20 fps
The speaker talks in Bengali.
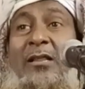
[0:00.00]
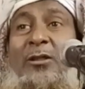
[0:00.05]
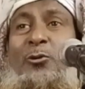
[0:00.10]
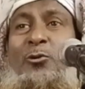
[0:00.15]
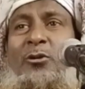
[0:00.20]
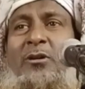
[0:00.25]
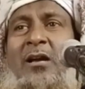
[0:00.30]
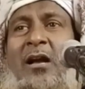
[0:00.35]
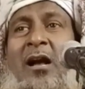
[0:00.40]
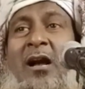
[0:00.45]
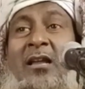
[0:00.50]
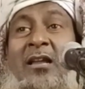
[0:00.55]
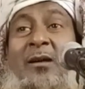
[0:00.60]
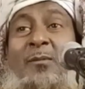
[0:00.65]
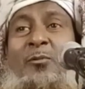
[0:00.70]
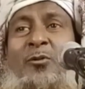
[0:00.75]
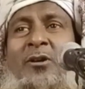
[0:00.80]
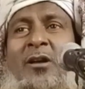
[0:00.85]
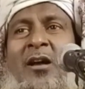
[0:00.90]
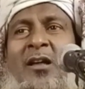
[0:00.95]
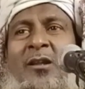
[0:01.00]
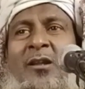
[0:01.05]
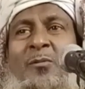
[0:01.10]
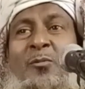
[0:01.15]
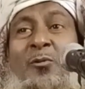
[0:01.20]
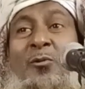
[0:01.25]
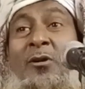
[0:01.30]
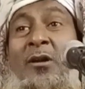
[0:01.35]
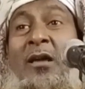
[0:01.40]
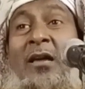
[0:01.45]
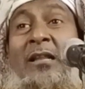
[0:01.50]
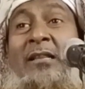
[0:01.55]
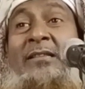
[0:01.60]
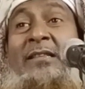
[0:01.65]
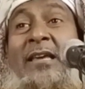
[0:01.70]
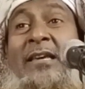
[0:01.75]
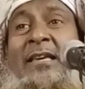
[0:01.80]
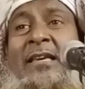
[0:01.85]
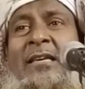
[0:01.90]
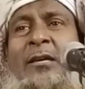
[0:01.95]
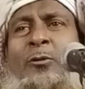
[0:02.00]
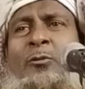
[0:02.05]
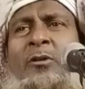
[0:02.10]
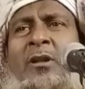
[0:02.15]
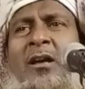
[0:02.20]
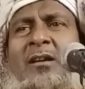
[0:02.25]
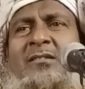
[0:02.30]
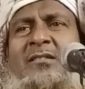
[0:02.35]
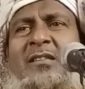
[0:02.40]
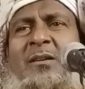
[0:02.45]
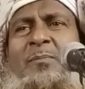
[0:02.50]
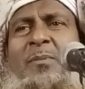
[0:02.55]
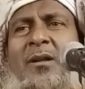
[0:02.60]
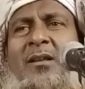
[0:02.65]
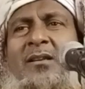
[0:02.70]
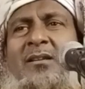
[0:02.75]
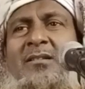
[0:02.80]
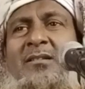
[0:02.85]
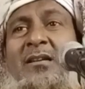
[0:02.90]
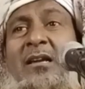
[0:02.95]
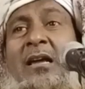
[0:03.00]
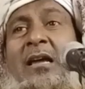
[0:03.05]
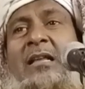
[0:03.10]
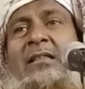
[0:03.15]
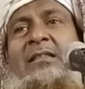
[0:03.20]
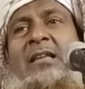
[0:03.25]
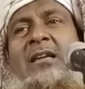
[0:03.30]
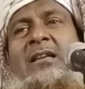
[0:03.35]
কাল তোকে হারাবোই হারাবো দেখি কি করে আসতে পারিস